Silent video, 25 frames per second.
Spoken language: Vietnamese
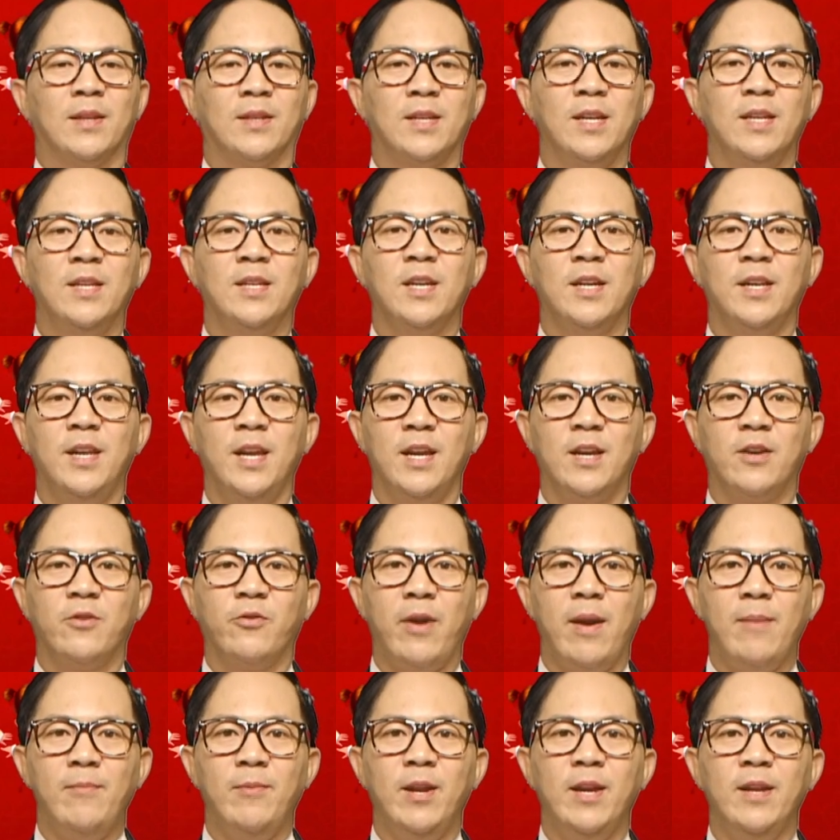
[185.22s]
Tin từ Điện
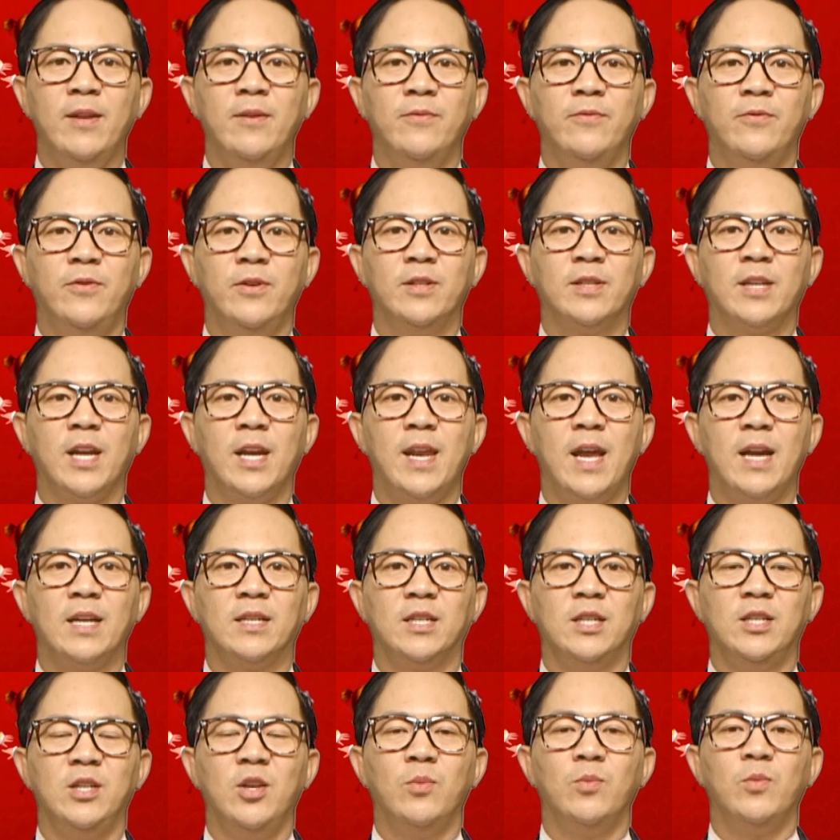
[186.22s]
Kremlin, phương Tây đang
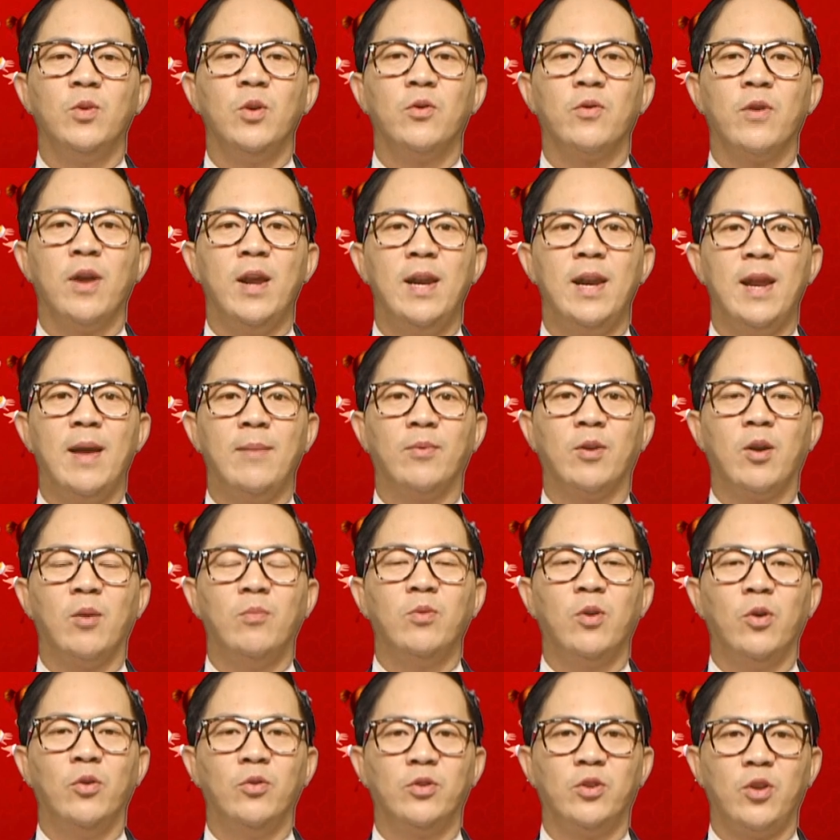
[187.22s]
sử dụng Ukraine làm
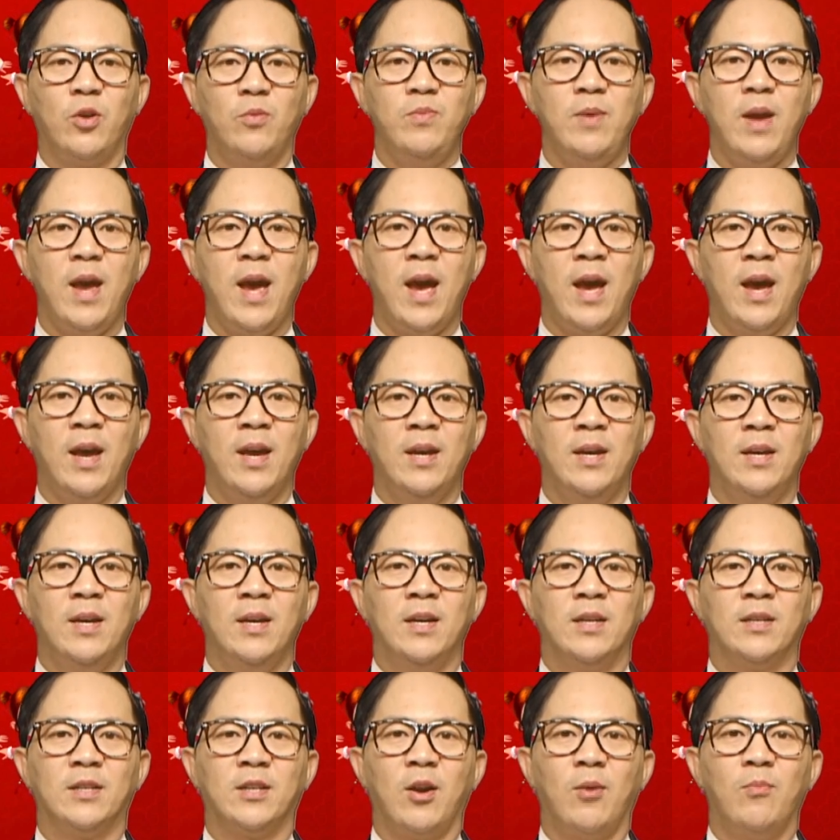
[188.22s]
công cụ chống Nga.
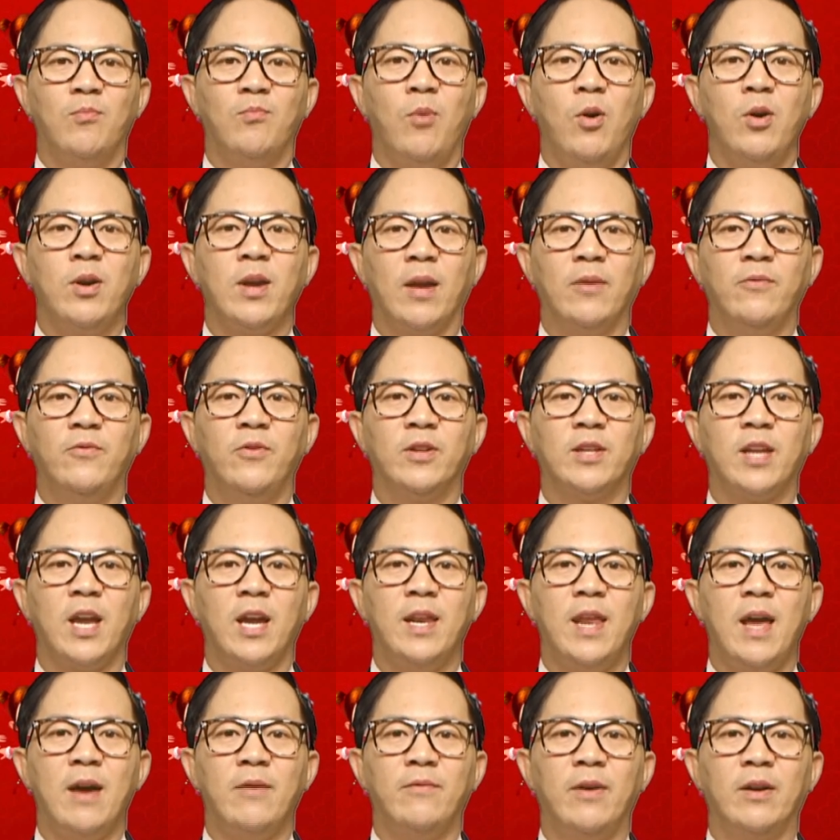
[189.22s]
Trong bối cảnh phương
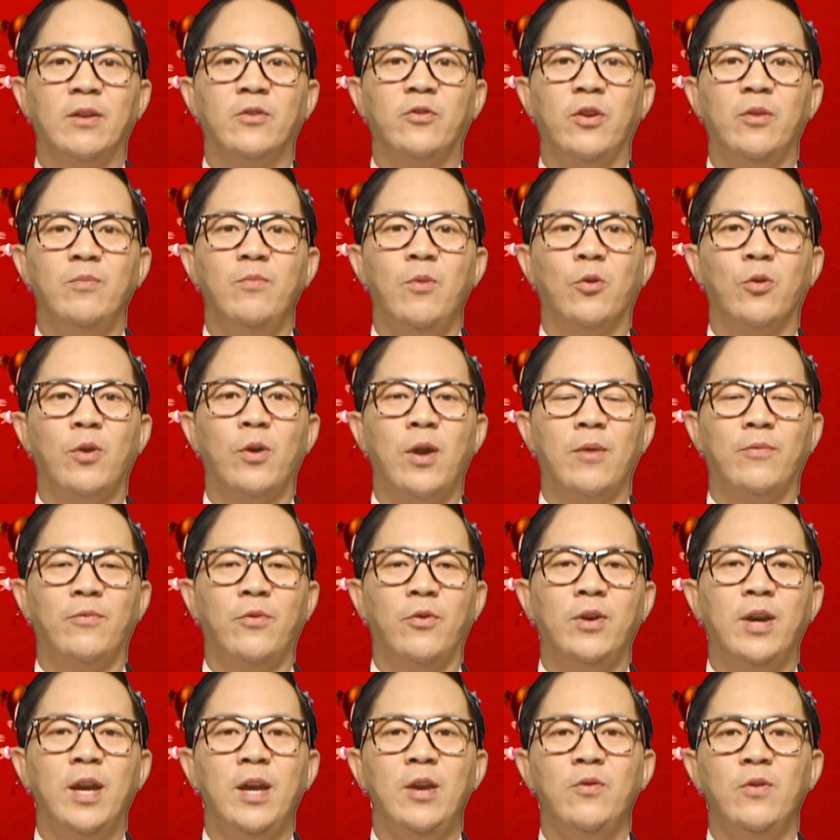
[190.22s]
Tây đang vận chuyển một loạt
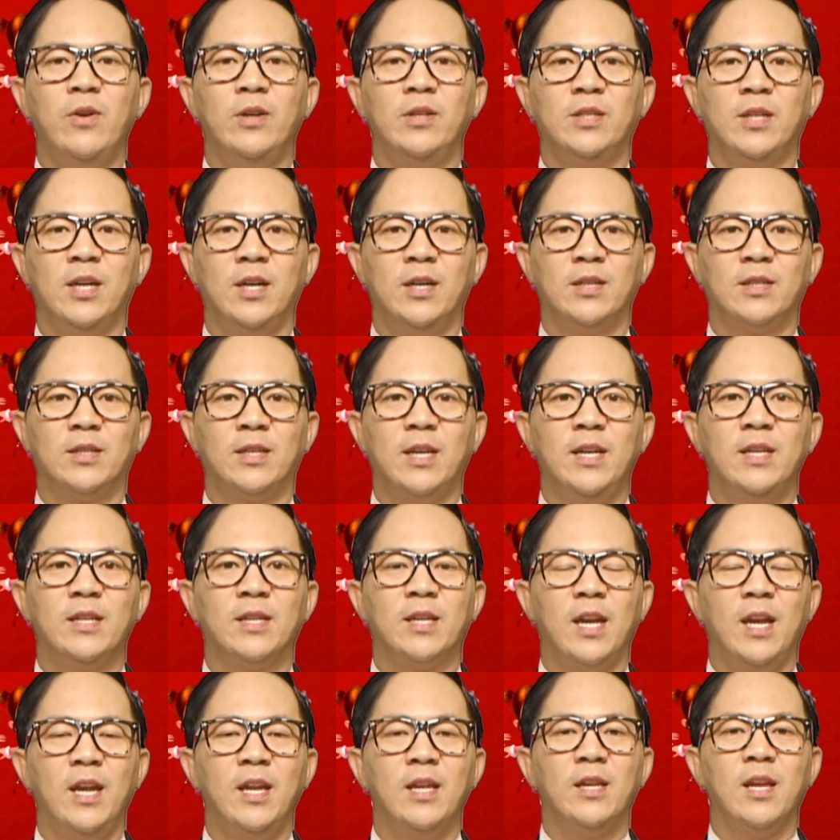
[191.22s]
vũ khí quân sự tiên
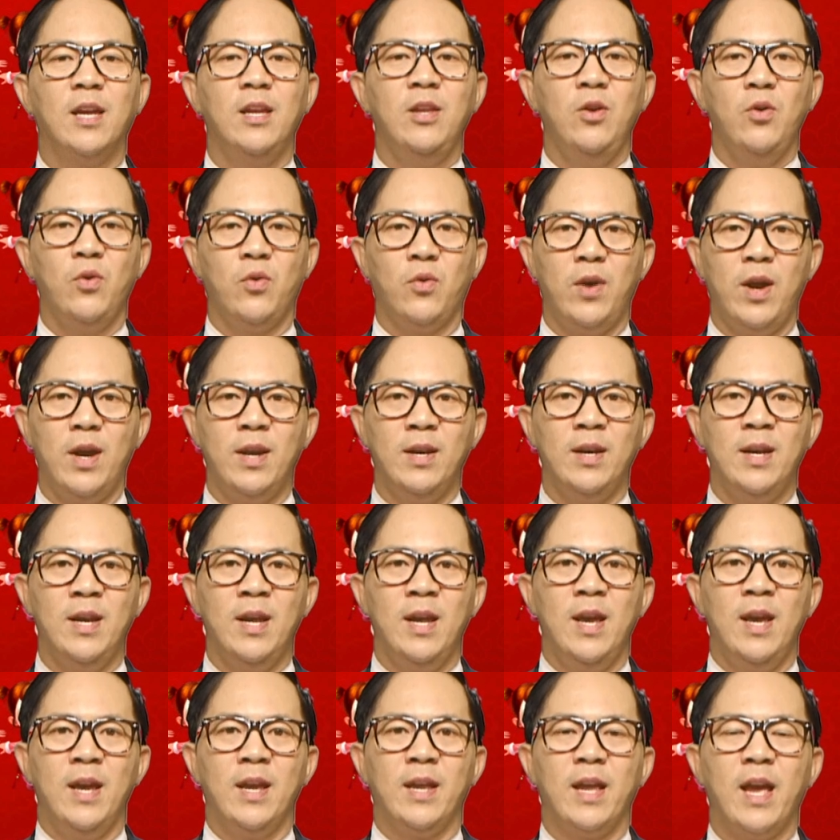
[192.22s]
tiến tới Ukraine,
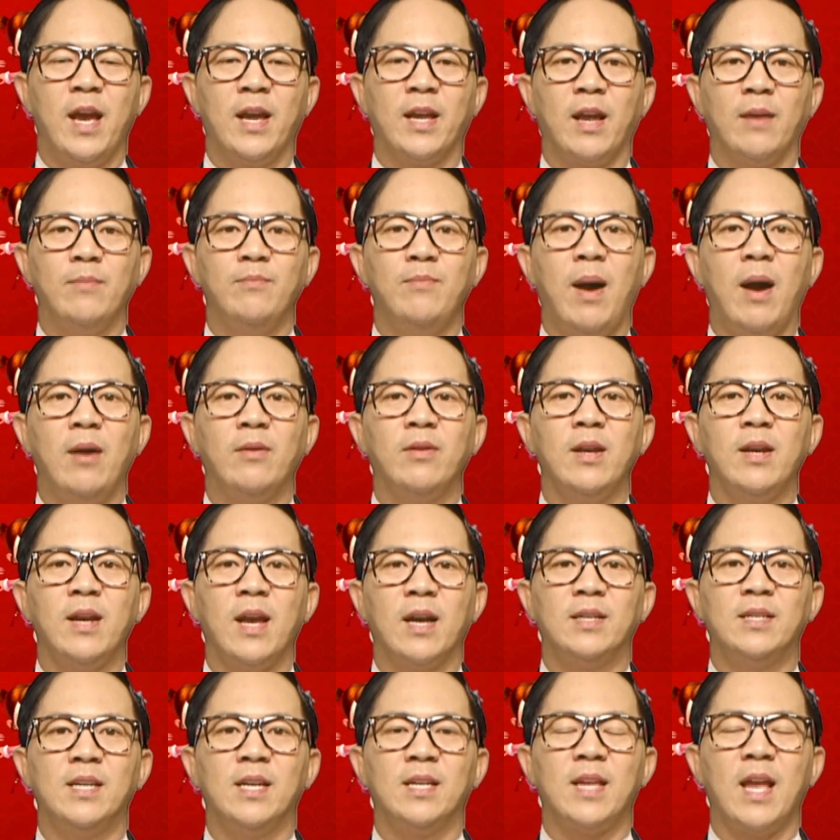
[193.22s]
Nga cảnh báo tất
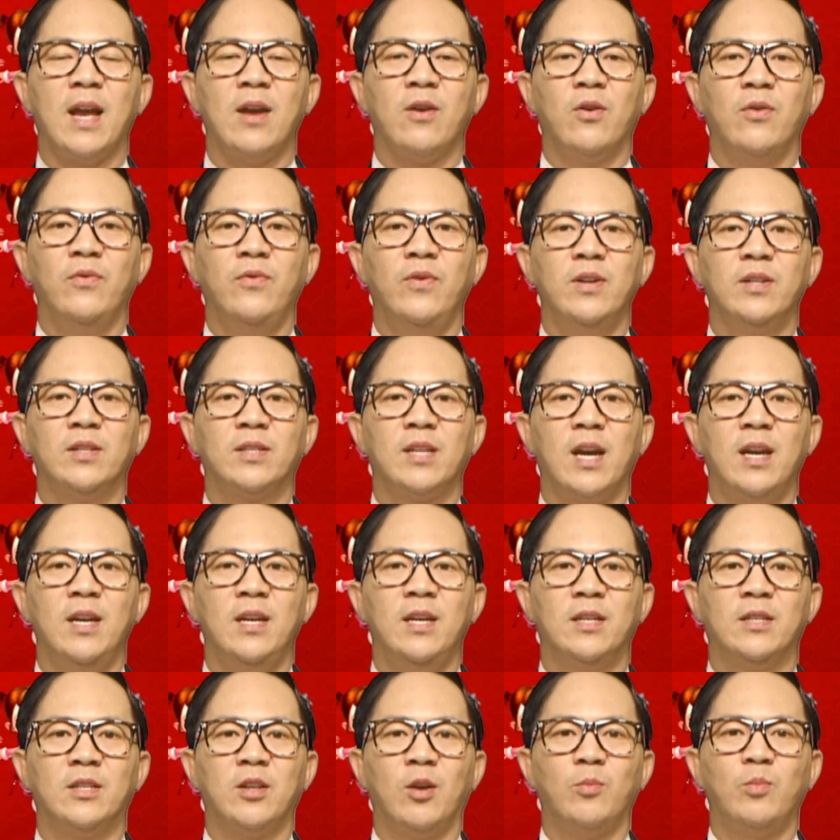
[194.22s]
cả xe tăng của phương Tây,
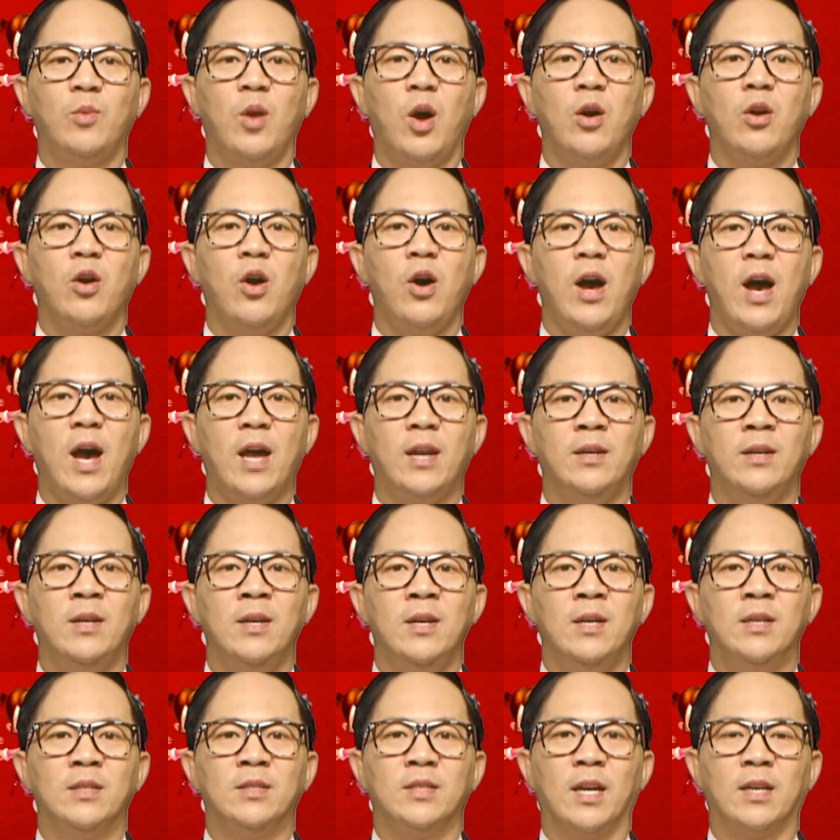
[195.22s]
trong đó có Anh,
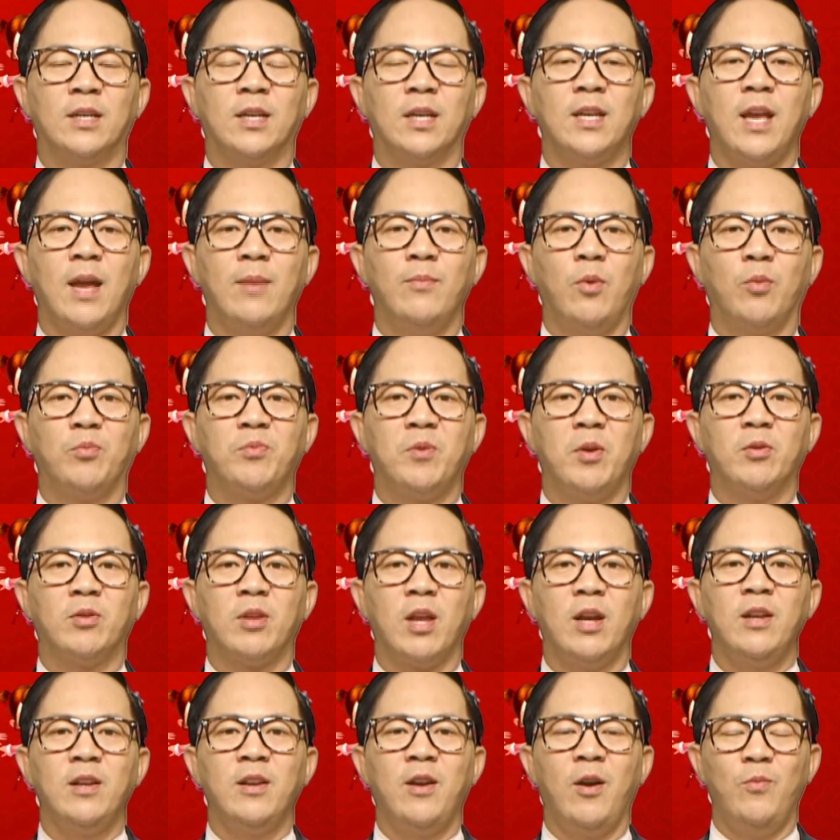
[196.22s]
sẽ trở thành mục tiêu
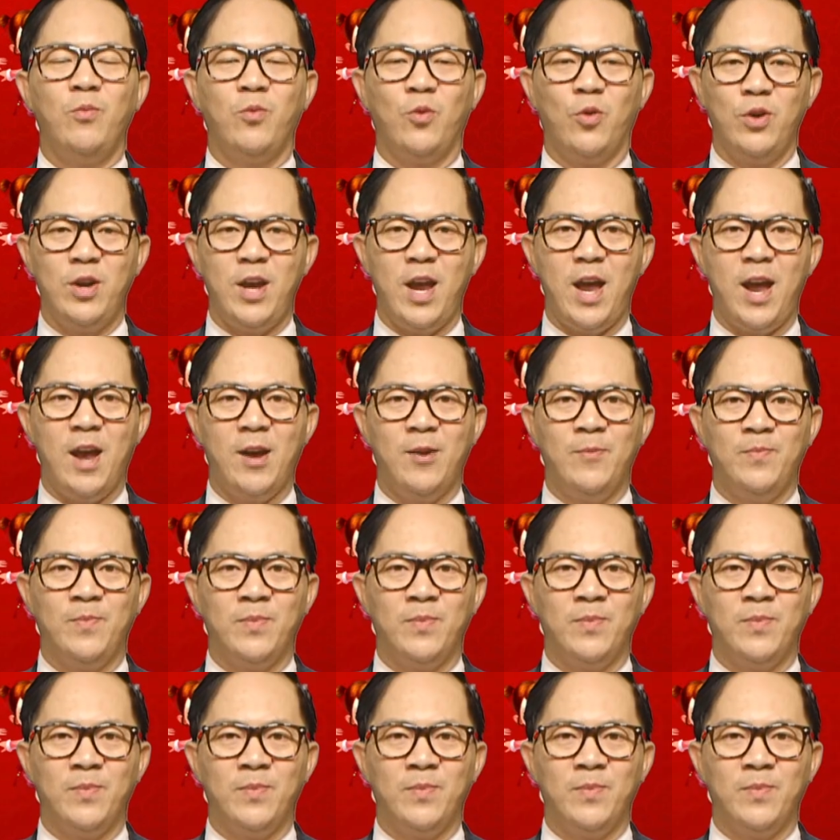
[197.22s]
tấn công của Nga.